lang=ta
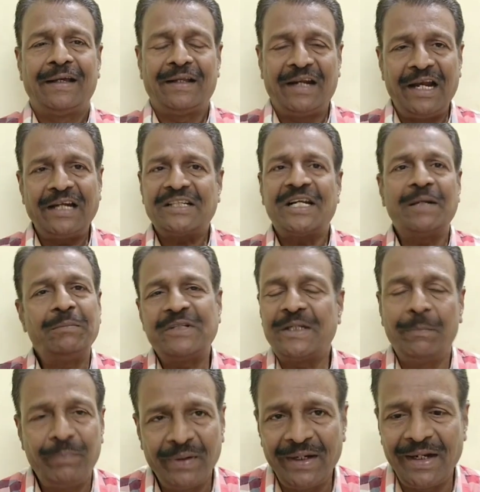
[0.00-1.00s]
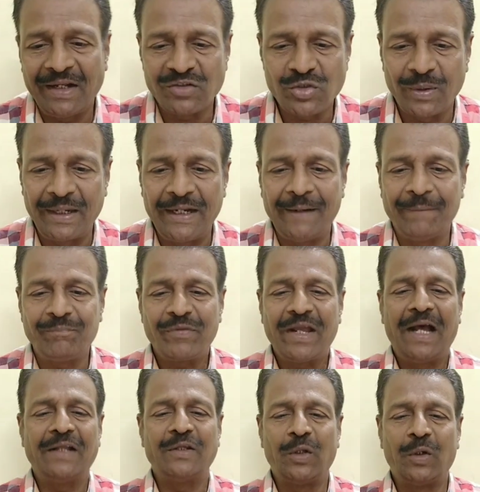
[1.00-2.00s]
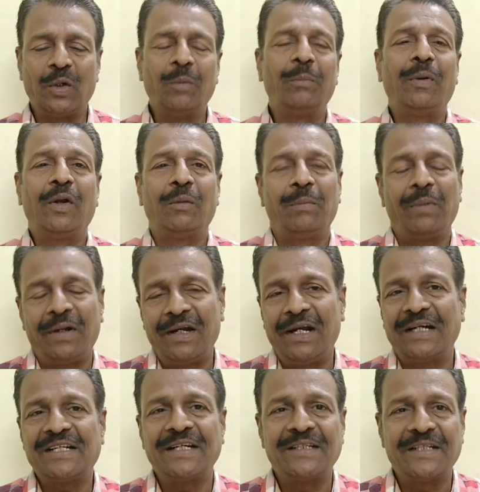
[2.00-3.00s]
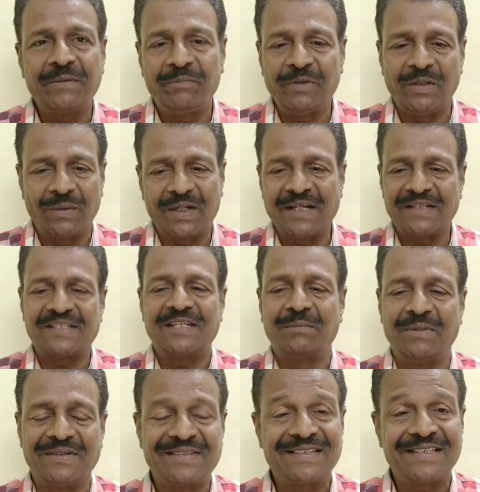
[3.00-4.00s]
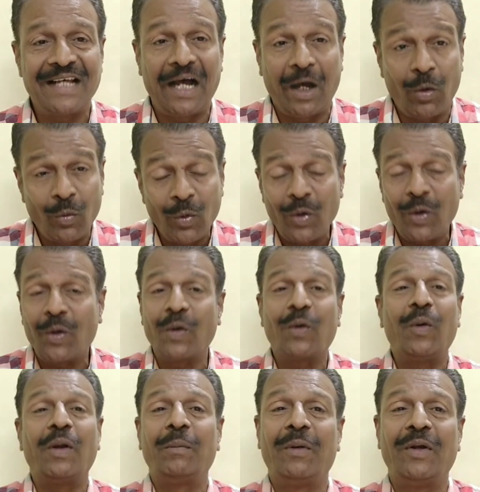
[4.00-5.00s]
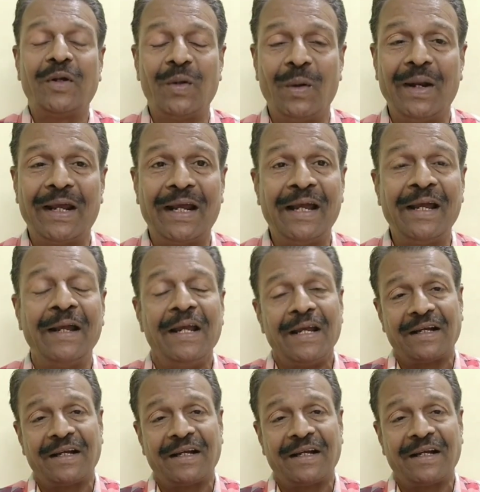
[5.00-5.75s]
ரிலேஷன்ஷிப்புன்னு நான் சொன்னேன் அது ரொம்ப ரொம்ப ரிலேஷன்ஷிப் இது கஸ்டமர்ஸ் அவங்களோட கூட மட்டும் இல்லைங்க